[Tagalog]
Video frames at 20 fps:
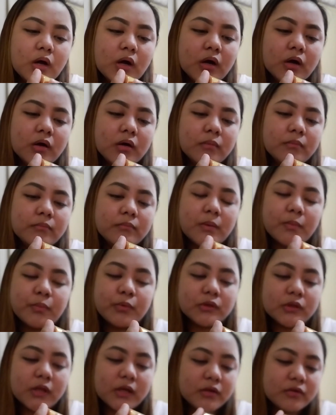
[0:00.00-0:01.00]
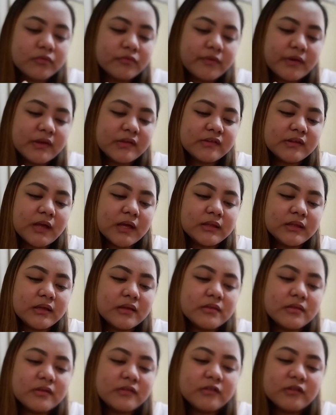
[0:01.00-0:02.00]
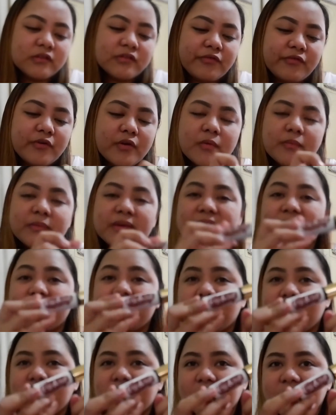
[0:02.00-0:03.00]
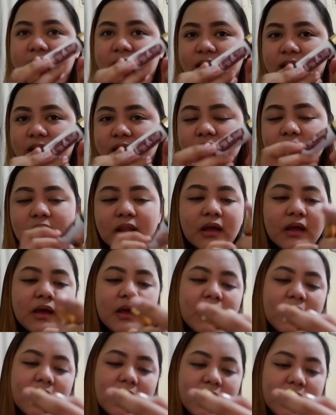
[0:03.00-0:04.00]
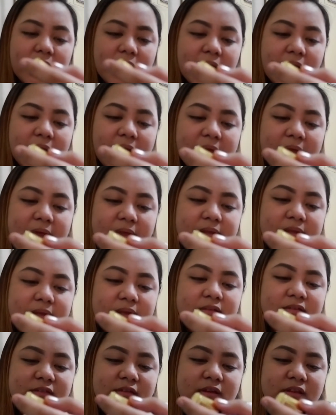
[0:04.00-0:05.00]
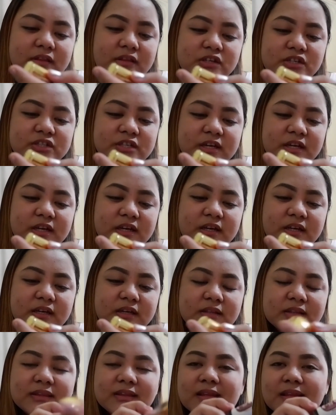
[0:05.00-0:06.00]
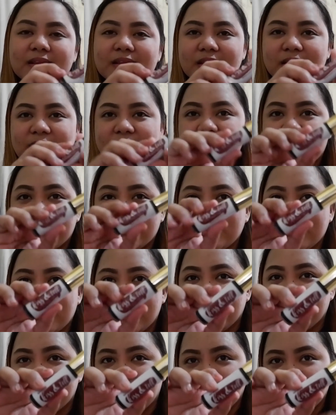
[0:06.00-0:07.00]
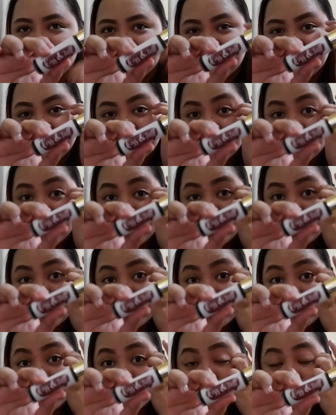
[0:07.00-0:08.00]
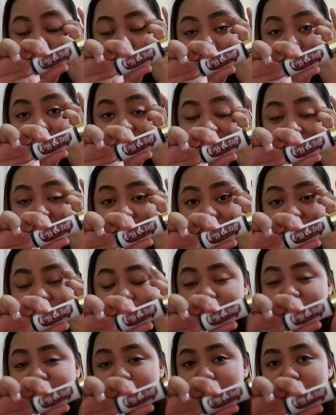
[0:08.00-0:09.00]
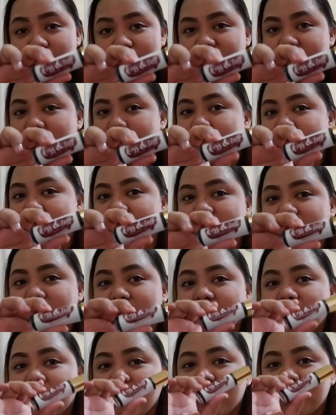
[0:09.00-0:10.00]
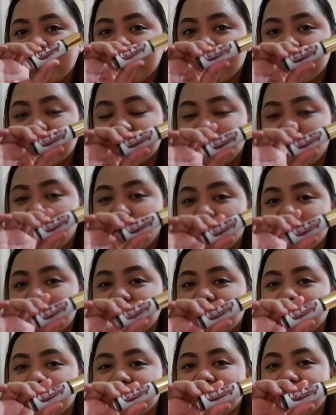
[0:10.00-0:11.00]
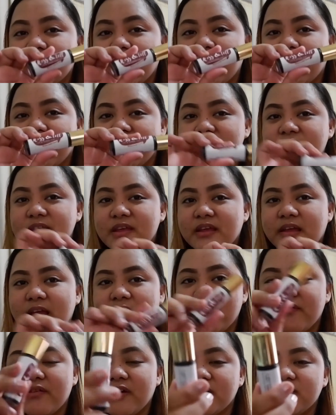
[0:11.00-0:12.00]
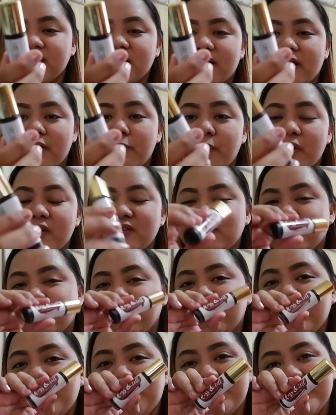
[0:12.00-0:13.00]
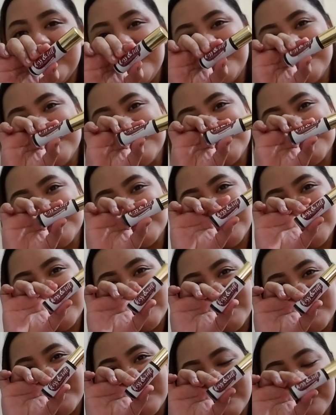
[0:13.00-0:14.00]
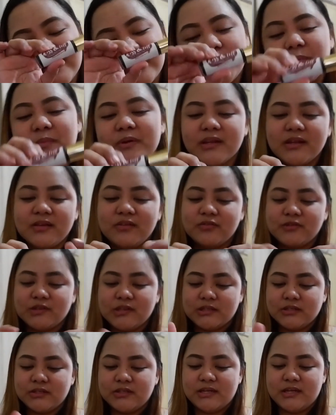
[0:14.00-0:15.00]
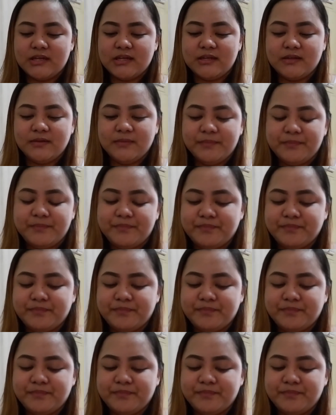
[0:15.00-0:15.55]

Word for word: um, maputla yung face natin. This is from Kiss and Tell. And it's in the shade Get Naked. So, nung Grand Christmas Ball namin, nag-sponsor sila and they gave us like a bunch of lip tints. And so I'm gonna use it today.